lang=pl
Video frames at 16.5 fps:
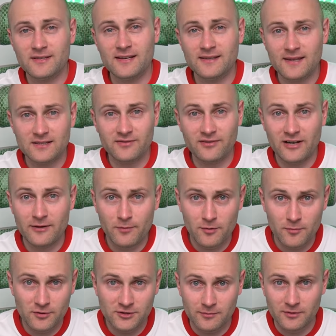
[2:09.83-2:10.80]
zainteresowane
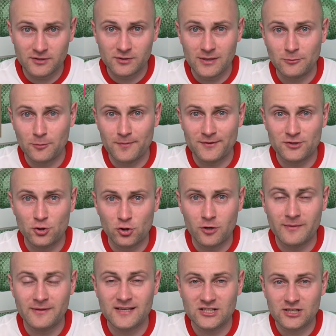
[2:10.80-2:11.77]
promocją odsyłam do pierwszego
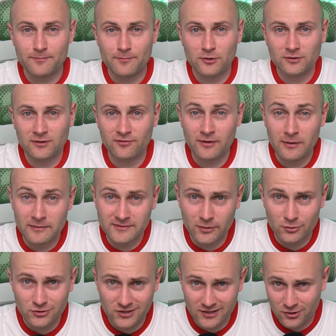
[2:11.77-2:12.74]
komentarza pod tym filmem
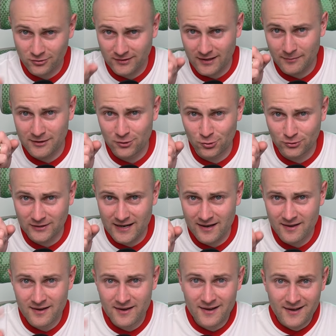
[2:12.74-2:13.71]
założenie konta
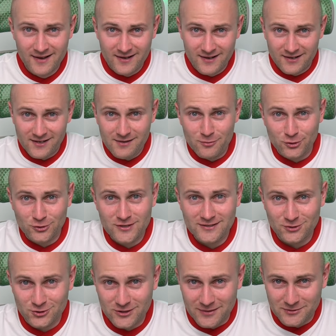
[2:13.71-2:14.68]
Minuta i można
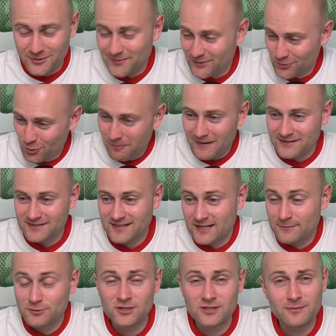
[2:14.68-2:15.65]
coś tam sobie dłubać.
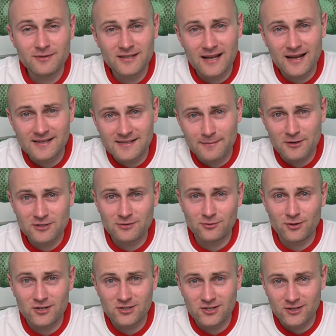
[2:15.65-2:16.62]
Zanim przejdziemy dalej, zapraszam
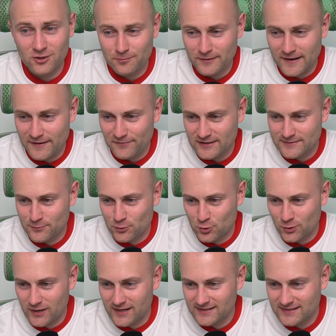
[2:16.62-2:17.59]
do naszej grupy na
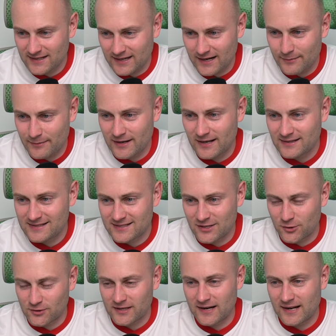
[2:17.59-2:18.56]
Facebooku, na Instagrama, na
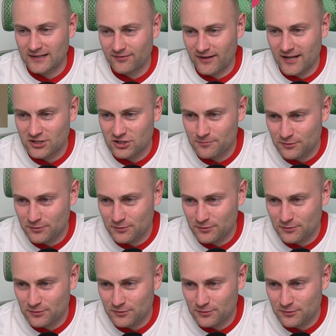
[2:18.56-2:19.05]
Discorda, na dwa nasze